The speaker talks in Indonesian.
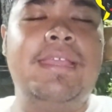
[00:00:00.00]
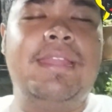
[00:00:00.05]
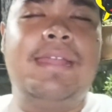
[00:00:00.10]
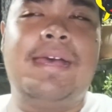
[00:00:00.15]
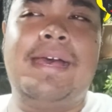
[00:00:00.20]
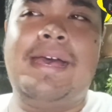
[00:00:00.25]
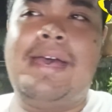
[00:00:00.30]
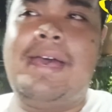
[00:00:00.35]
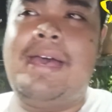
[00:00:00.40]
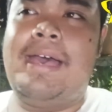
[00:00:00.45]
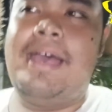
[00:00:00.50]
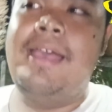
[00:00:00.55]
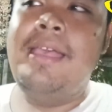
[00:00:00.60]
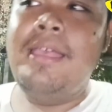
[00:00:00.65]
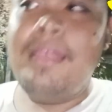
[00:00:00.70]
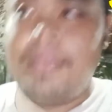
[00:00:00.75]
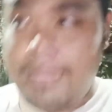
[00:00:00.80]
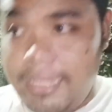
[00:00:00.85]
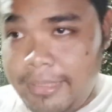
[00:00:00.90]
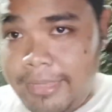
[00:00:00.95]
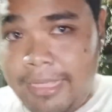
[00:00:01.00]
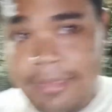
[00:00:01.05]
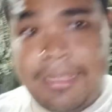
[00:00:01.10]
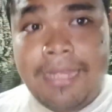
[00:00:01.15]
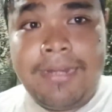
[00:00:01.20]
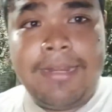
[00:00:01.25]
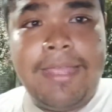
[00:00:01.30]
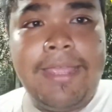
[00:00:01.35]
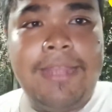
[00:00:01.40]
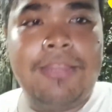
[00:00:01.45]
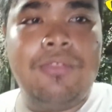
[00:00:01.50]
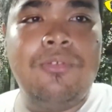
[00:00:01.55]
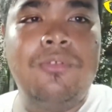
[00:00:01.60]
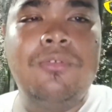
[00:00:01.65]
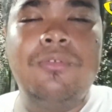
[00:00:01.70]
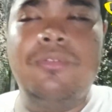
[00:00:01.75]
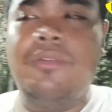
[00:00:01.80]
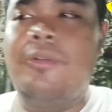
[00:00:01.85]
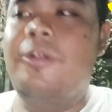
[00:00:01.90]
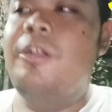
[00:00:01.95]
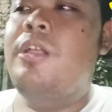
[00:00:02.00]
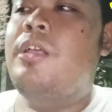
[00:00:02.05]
nah kita tandai dulu.